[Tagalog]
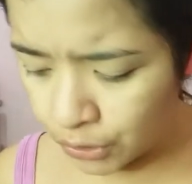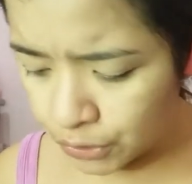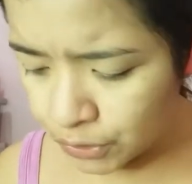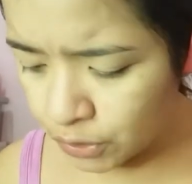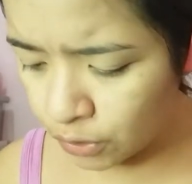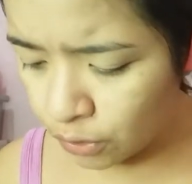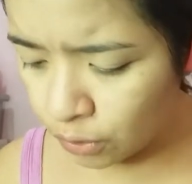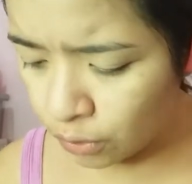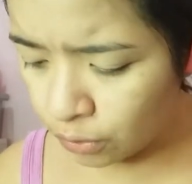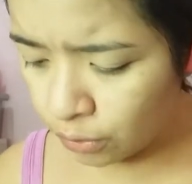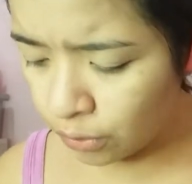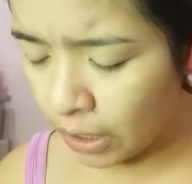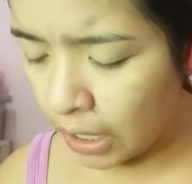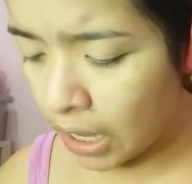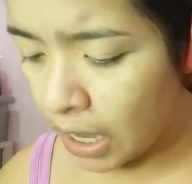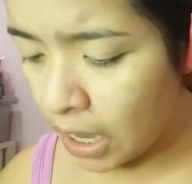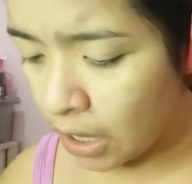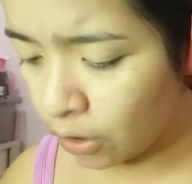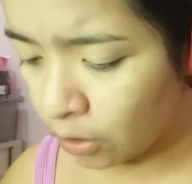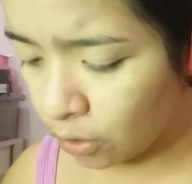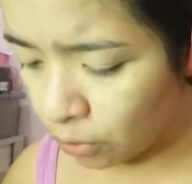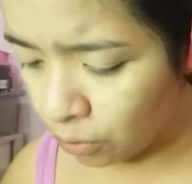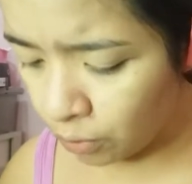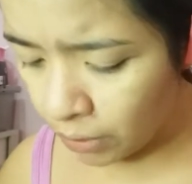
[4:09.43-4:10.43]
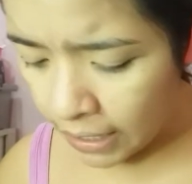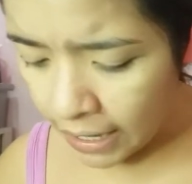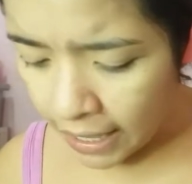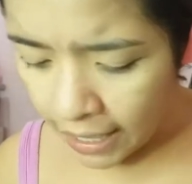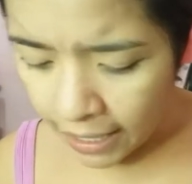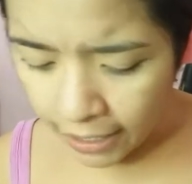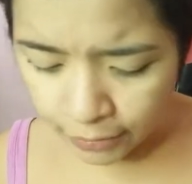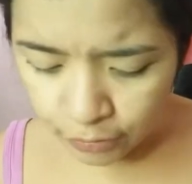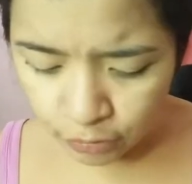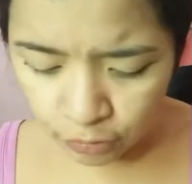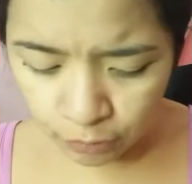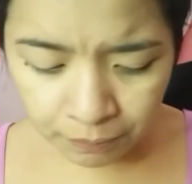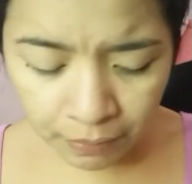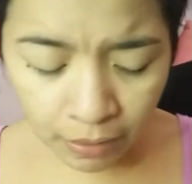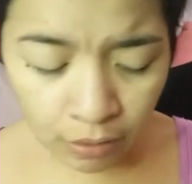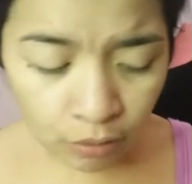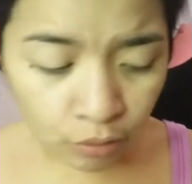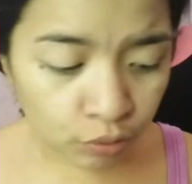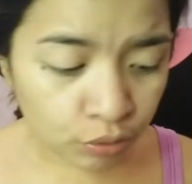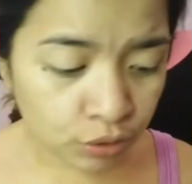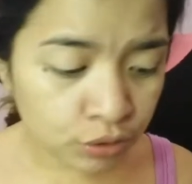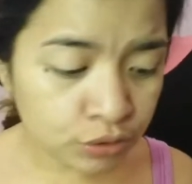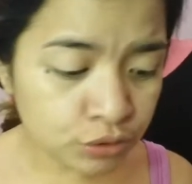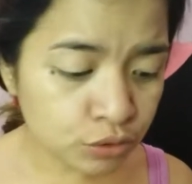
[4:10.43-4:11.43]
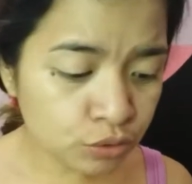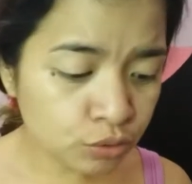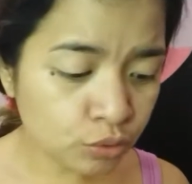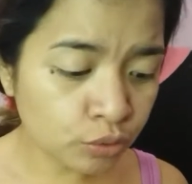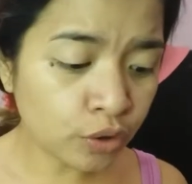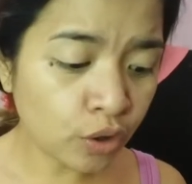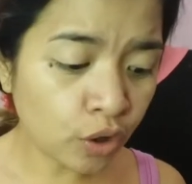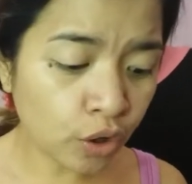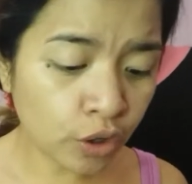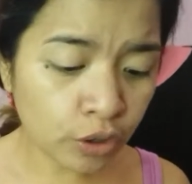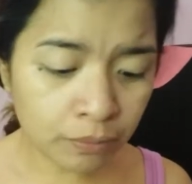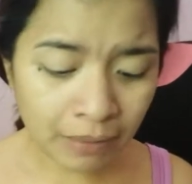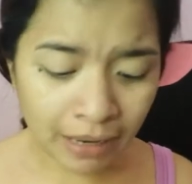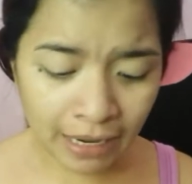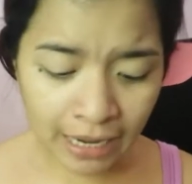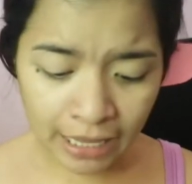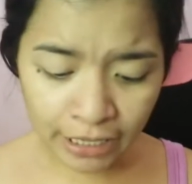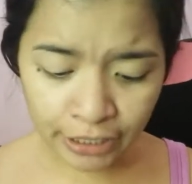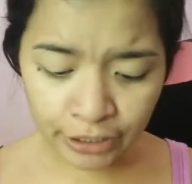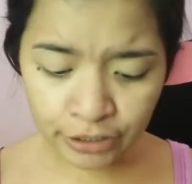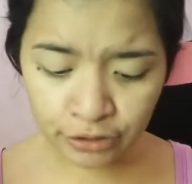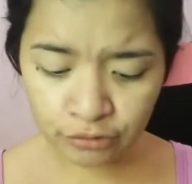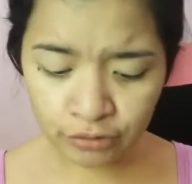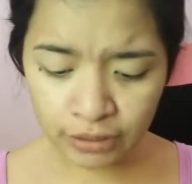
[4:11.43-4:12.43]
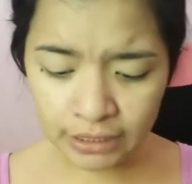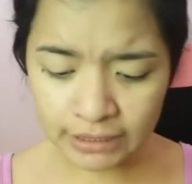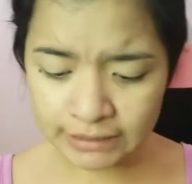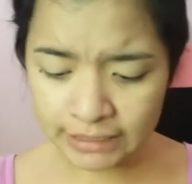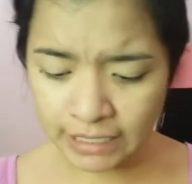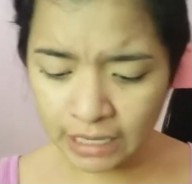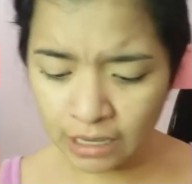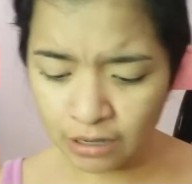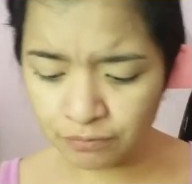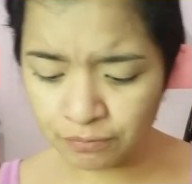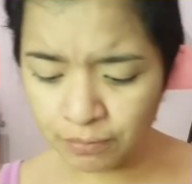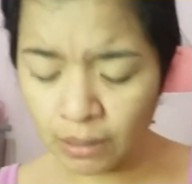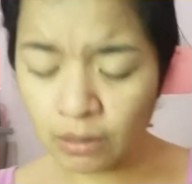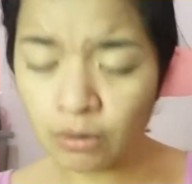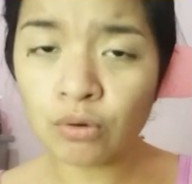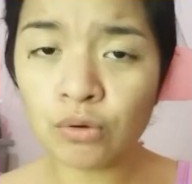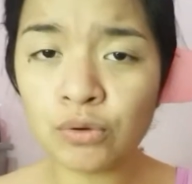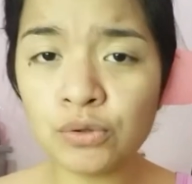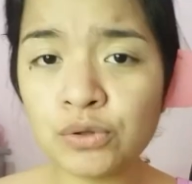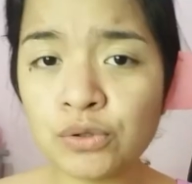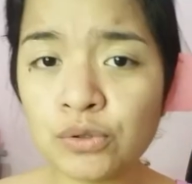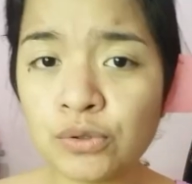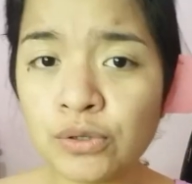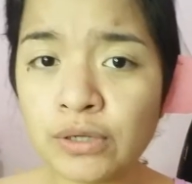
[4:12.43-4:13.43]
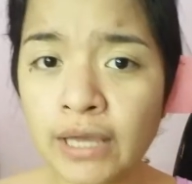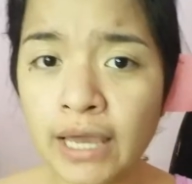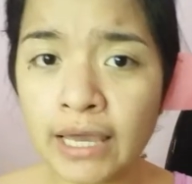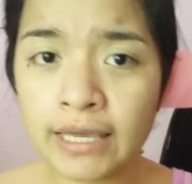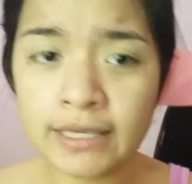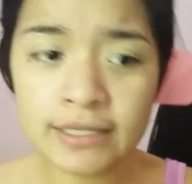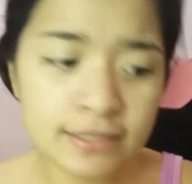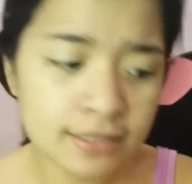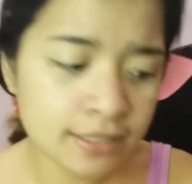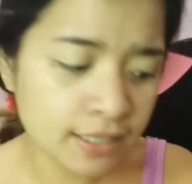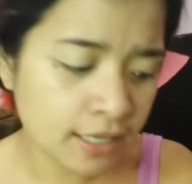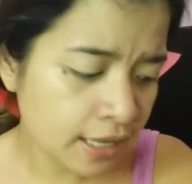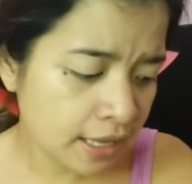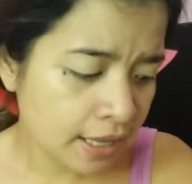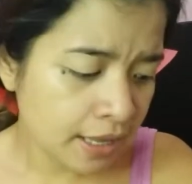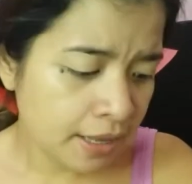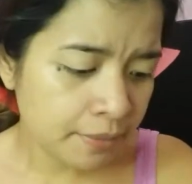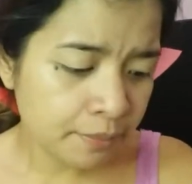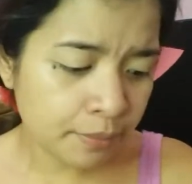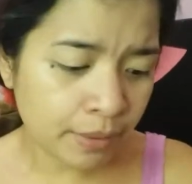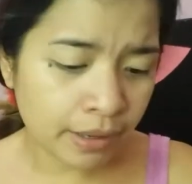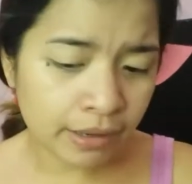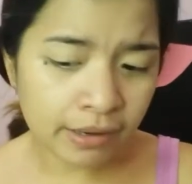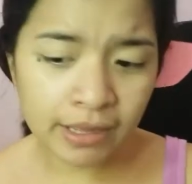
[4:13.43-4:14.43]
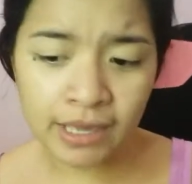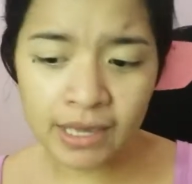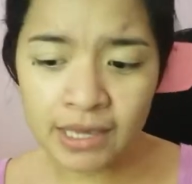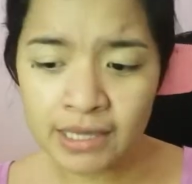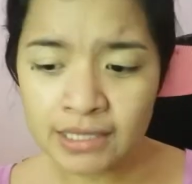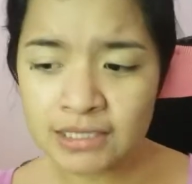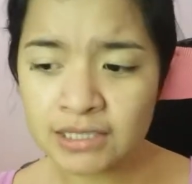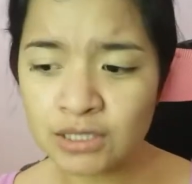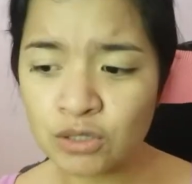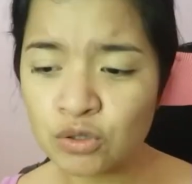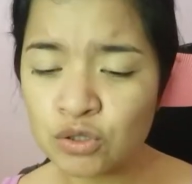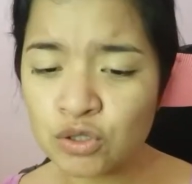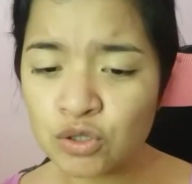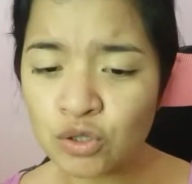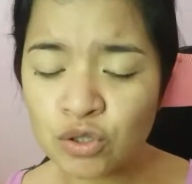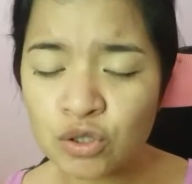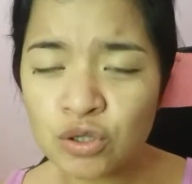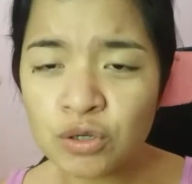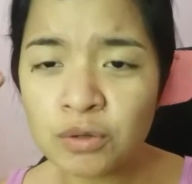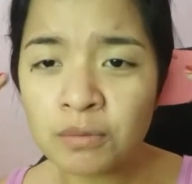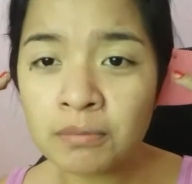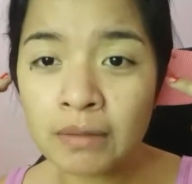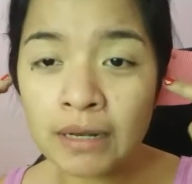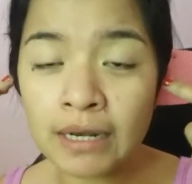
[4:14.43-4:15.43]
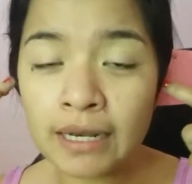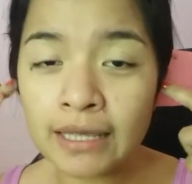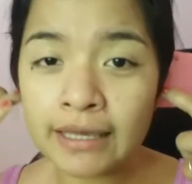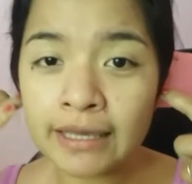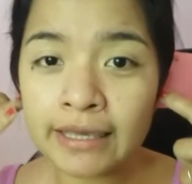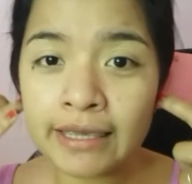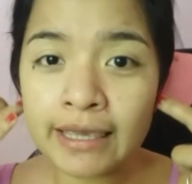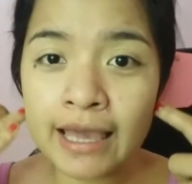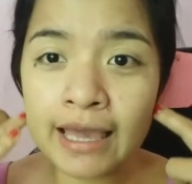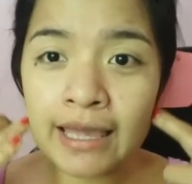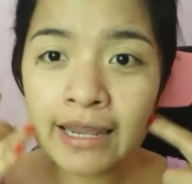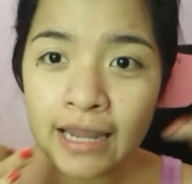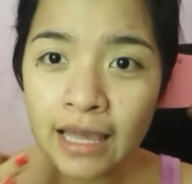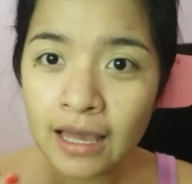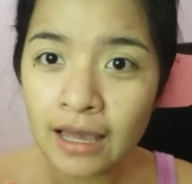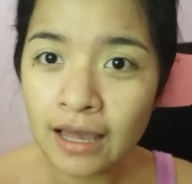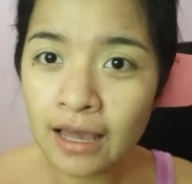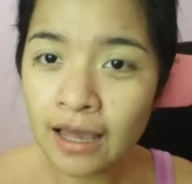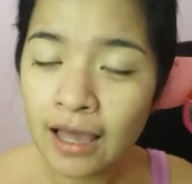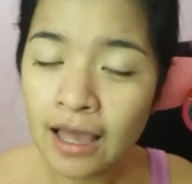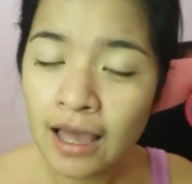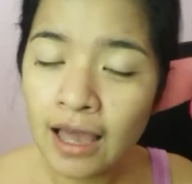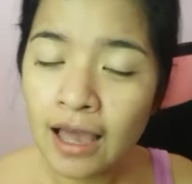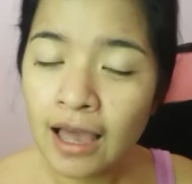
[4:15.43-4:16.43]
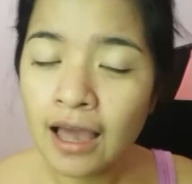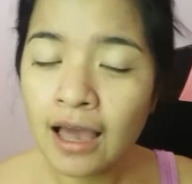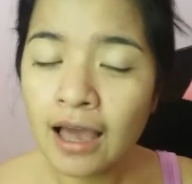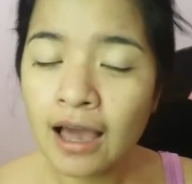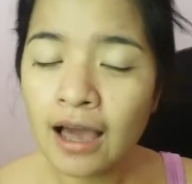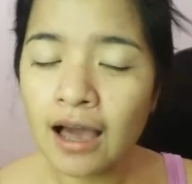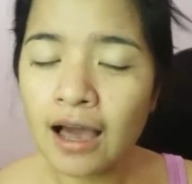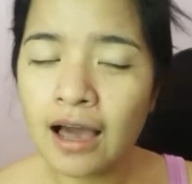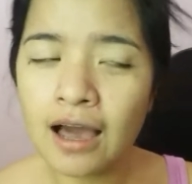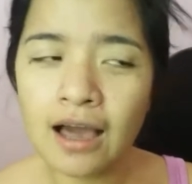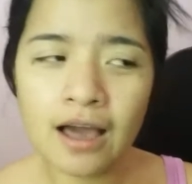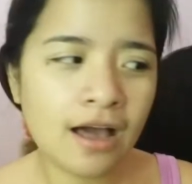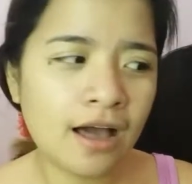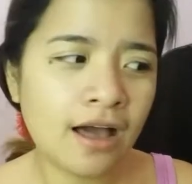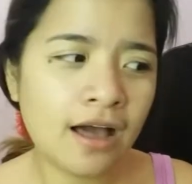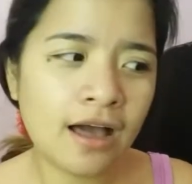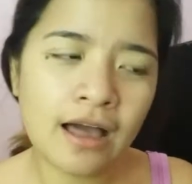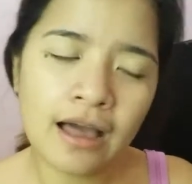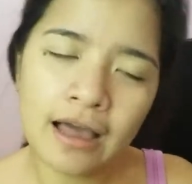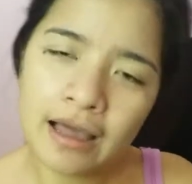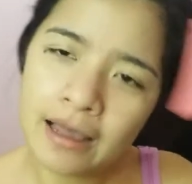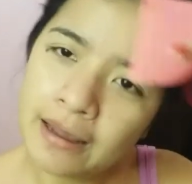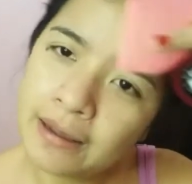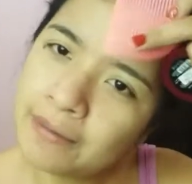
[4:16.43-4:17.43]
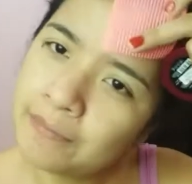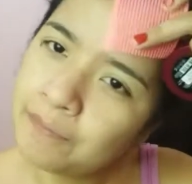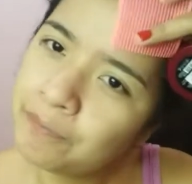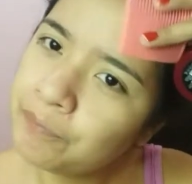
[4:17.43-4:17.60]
So, uh, kung wala kayong pang contour or malaki yung, kasi ang pang contour guys, parehas gusto nyong malagyan ng uh,